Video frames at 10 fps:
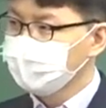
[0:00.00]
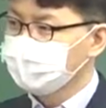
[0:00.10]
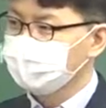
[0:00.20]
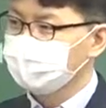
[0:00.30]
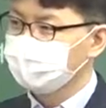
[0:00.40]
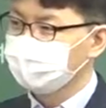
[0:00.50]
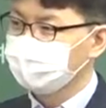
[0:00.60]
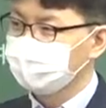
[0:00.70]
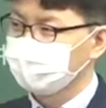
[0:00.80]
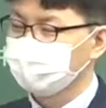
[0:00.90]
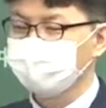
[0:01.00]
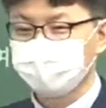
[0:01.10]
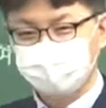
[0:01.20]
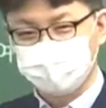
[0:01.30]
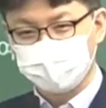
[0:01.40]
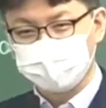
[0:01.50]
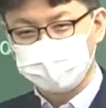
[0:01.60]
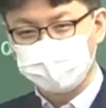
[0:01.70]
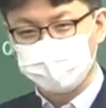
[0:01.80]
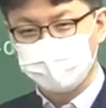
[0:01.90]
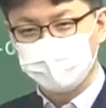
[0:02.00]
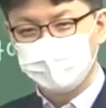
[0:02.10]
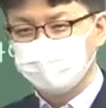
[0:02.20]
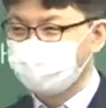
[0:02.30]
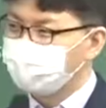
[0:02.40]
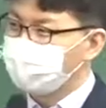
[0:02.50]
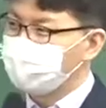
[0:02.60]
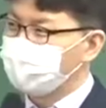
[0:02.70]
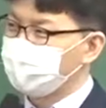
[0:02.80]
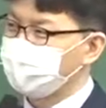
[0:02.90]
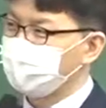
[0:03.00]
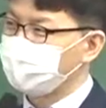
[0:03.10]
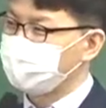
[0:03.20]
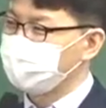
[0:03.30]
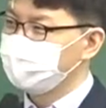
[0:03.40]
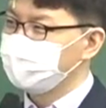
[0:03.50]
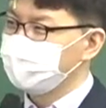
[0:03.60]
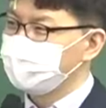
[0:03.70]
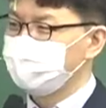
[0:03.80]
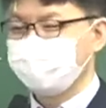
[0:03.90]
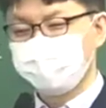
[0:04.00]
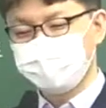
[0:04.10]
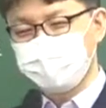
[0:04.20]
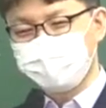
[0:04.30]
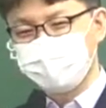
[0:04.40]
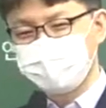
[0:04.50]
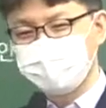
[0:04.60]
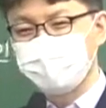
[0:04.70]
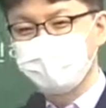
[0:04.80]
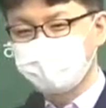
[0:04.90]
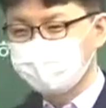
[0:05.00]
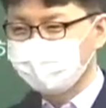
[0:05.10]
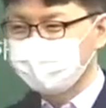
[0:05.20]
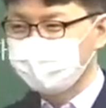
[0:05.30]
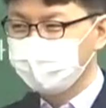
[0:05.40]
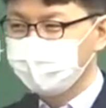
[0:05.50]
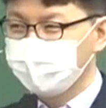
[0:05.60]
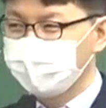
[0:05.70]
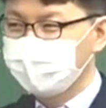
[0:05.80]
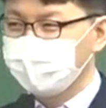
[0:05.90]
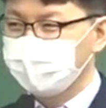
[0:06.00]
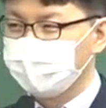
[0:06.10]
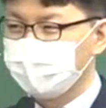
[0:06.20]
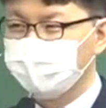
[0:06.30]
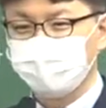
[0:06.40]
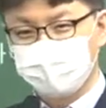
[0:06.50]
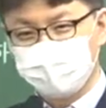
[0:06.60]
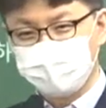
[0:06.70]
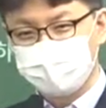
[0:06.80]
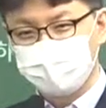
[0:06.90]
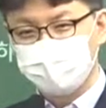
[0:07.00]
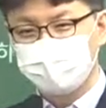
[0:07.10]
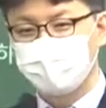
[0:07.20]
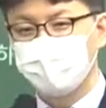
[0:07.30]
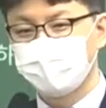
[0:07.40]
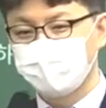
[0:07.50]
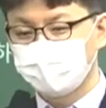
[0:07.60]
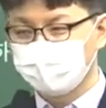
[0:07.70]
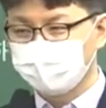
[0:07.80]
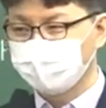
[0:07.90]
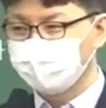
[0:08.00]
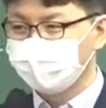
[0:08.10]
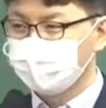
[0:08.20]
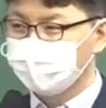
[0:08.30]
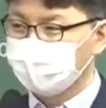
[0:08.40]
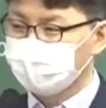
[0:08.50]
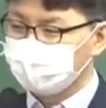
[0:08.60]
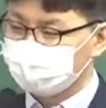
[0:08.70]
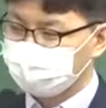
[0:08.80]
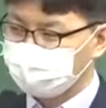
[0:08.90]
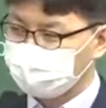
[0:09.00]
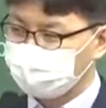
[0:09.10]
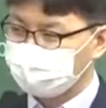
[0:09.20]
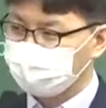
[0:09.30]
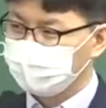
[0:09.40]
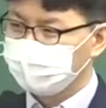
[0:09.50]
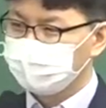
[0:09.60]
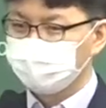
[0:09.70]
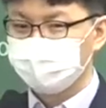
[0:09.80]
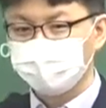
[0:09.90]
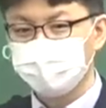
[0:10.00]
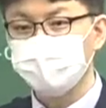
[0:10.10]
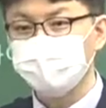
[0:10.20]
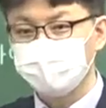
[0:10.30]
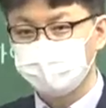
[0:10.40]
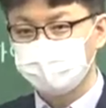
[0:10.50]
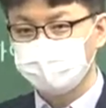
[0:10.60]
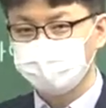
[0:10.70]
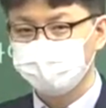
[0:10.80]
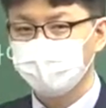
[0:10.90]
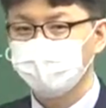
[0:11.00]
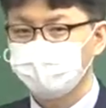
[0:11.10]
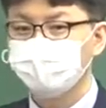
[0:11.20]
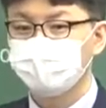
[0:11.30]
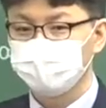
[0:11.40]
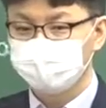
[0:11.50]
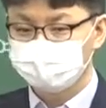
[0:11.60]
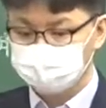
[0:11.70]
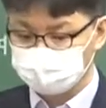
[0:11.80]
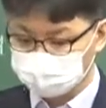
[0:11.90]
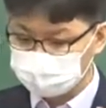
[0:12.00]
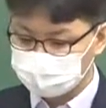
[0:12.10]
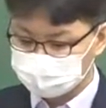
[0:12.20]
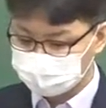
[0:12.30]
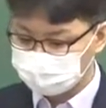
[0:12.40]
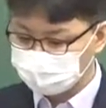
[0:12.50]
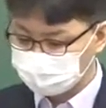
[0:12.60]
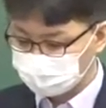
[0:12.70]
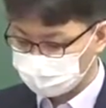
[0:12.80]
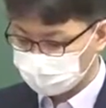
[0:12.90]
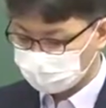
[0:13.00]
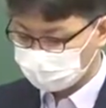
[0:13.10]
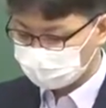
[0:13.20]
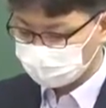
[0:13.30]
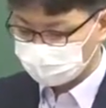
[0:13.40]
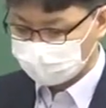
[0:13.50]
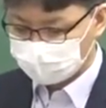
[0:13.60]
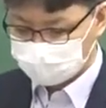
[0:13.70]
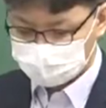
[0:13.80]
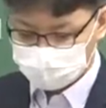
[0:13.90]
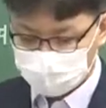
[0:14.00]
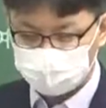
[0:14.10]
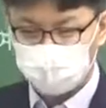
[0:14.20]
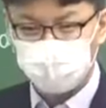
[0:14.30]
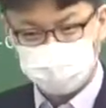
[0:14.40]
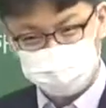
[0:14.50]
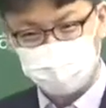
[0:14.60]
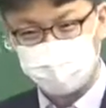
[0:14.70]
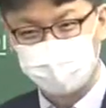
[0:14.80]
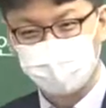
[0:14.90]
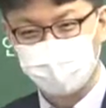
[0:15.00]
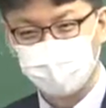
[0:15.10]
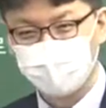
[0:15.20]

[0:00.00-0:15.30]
시험 어떤 성격을 생각해 보시면 3 과목만 한다고 해서 3분의 1만 그만큼 적게 하면 학기 어렵겠죠. 더 많이 해야 되고, 행정학 측면에서는 조금 더 디테일하게 좀 파고들 거예요. 좀 그 부분 조금 이해하시고. 그래서 내용을 다 말씀드리고 있죠.